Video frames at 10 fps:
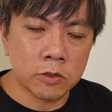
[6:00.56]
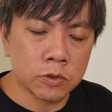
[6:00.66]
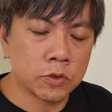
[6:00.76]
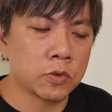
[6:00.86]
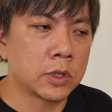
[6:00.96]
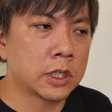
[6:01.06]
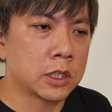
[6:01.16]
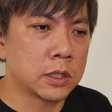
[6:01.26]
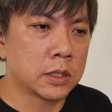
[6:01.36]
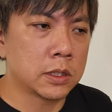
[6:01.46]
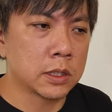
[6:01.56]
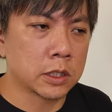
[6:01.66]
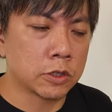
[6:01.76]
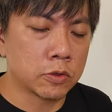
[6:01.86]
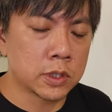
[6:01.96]
工作，那其实整
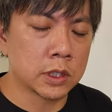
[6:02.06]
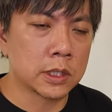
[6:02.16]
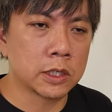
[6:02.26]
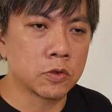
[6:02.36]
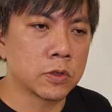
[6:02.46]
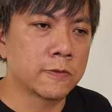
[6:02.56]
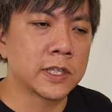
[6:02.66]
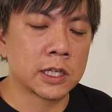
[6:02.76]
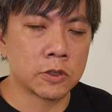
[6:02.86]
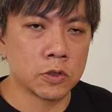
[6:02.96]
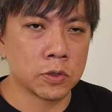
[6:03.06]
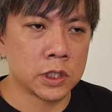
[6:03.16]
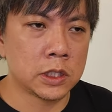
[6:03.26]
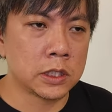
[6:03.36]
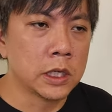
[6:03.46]
个流程她做的非常熟
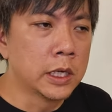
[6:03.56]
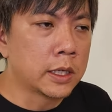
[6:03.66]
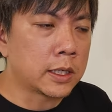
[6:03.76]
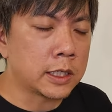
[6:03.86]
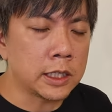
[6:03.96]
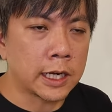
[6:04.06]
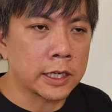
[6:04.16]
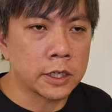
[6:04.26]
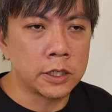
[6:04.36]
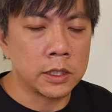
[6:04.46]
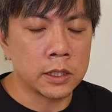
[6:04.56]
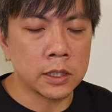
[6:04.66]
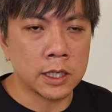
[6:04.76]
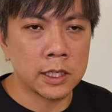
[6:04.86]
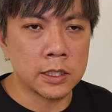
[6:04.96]
悉。那一来，客人
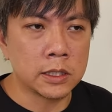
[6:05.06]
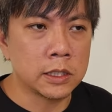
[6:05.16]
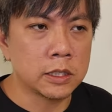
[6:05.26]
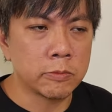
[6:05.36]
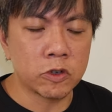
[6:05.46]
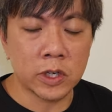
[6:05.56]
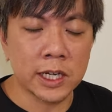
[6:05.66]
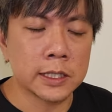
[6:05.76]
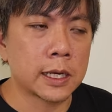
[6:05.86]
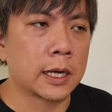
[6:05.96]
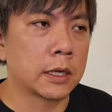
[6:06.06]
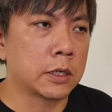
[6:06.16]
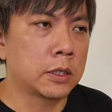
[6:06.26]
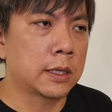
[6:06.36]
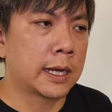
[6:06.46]
等待的时间也不用太长；
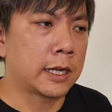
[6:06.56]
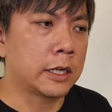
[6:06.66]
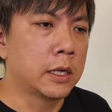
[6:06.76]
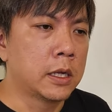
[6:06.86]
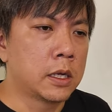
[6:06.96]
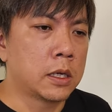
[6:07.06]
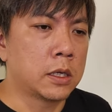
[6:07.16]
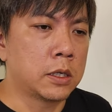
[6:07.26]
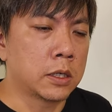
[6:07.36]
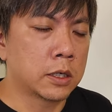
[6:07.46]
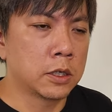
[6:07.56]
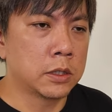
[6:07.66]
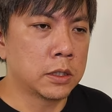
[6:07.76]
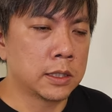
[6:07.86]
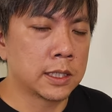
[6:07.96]
二来，呃，客
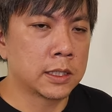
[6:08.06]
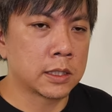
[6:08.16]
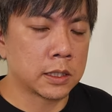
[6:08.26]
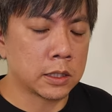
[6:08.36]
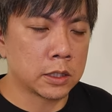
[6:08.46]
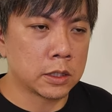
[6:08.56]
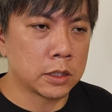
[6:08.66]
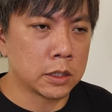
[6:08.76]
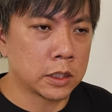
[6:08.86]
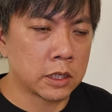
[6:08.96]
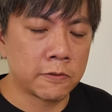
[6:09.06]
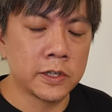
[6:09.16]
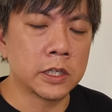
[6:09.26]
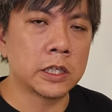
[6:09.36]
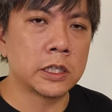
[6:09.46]
人在整个消
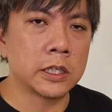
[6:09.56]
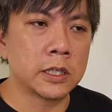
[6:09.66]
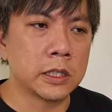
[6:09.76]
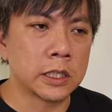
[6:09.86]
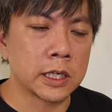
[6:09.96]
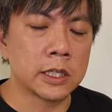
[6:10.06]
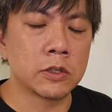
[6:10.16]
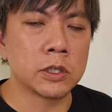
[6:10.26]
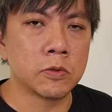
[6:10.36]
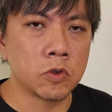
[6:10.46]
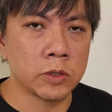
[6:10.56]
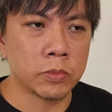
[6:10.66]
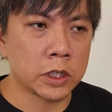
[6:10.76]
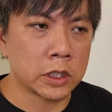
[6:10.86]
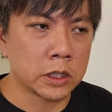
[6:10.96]
费的体验应该也是会
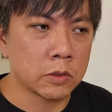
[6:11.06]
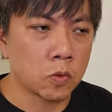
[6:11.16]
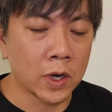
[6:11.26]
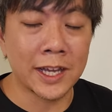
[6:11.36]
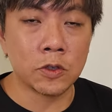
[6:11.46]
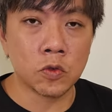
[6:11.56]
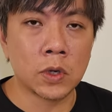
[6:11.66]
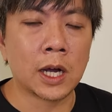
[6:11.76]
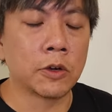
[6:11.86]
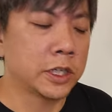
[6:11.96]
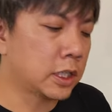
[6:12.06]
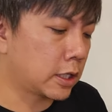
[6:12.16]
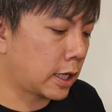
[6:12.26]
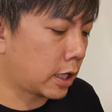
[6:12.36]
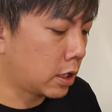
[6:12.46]
比我来做好一
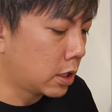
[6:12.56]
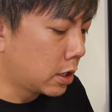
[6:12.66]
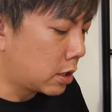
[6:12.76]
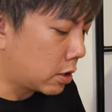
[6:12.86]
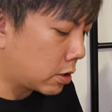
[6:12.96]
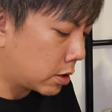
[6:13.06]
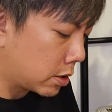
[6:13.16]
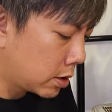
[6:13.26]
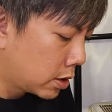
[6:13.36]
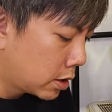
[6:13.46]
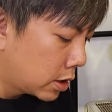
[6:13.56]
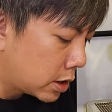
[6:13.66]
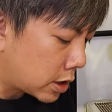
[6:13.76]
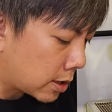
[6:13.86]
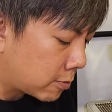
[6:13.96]
些啦。哦，
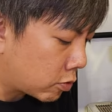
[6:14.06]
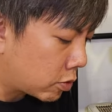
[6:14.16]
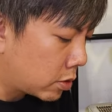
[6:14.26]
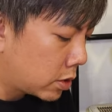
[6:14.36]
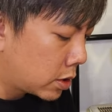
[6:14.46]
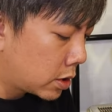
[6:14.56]
讲那么多。